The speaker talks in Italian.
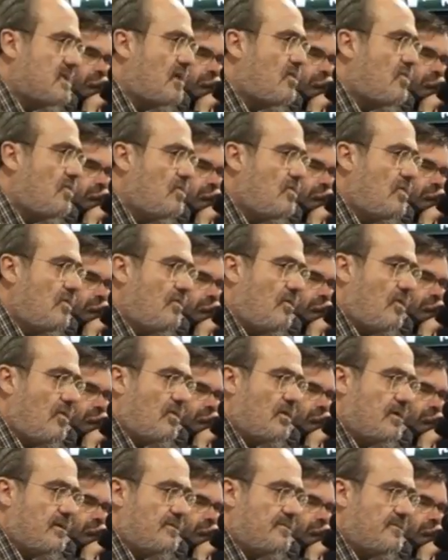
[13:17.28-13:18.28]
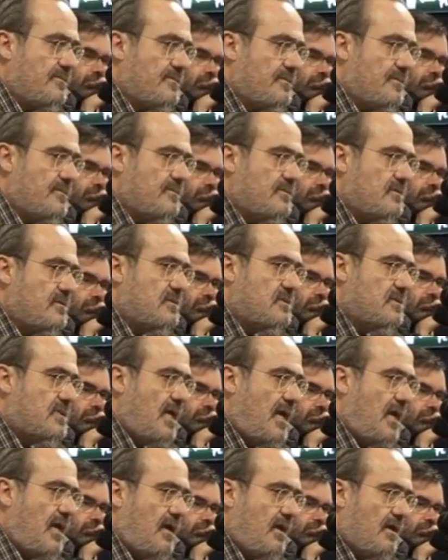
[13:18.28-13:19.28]
Secondo voi,
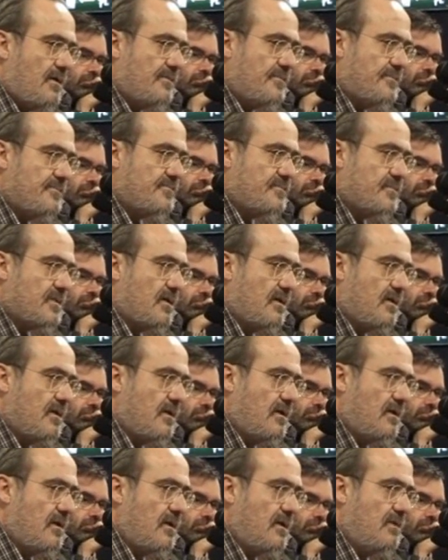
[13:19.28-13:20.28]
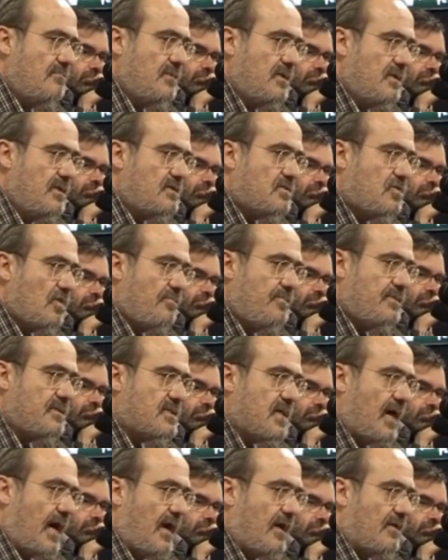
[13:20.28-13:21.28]
se il ministro
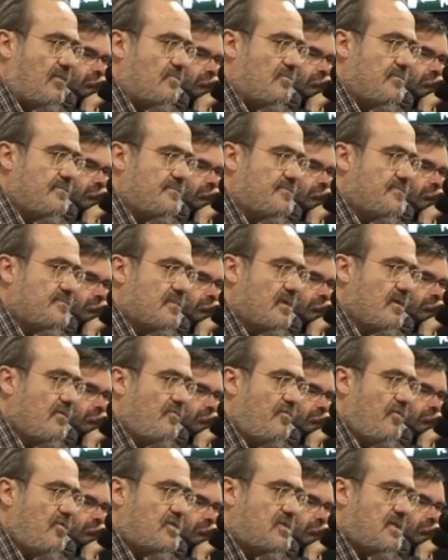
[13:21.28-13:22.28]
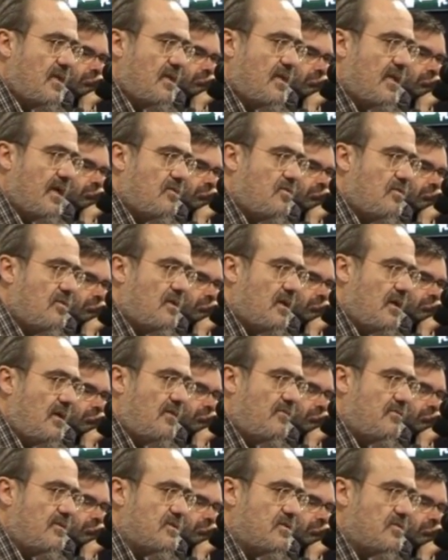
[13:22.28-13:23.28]
Pisano fosse andato in
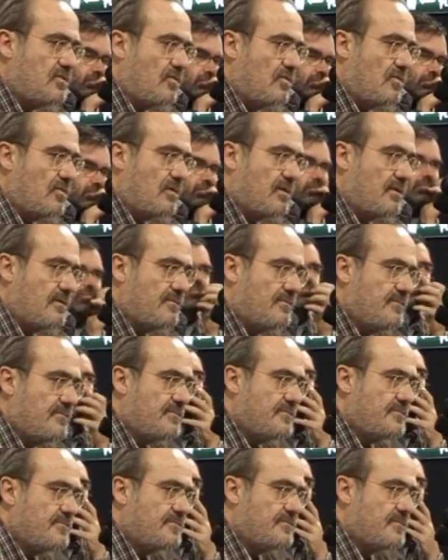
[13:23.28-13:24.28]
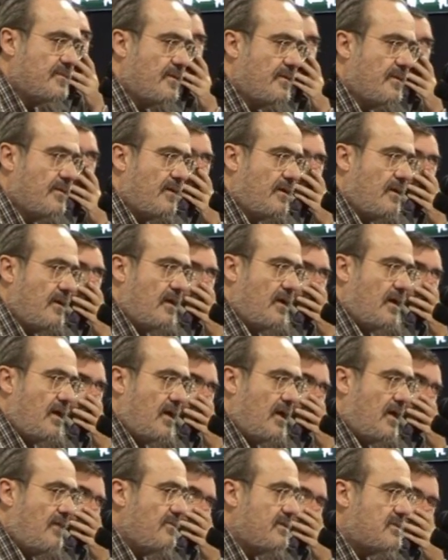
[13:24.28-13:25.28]
televisione
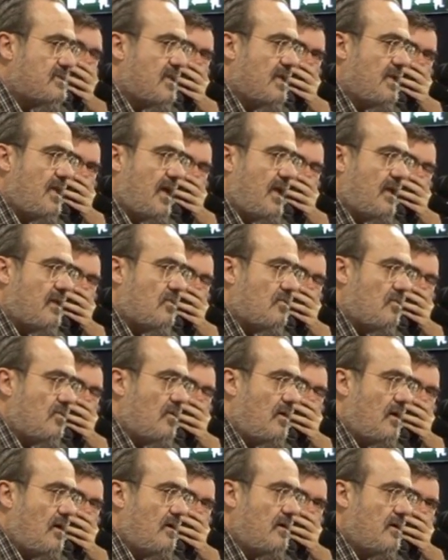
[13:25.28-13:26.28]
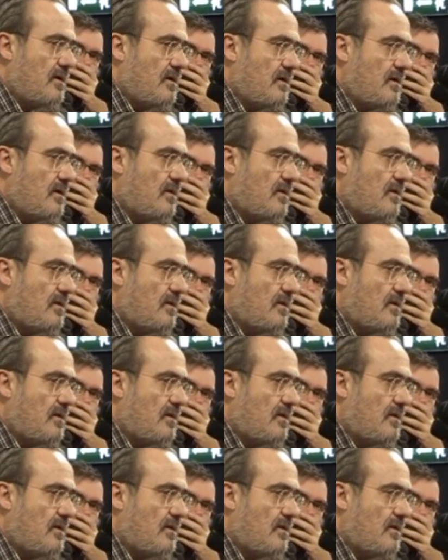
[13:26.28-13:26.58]
e avesse detto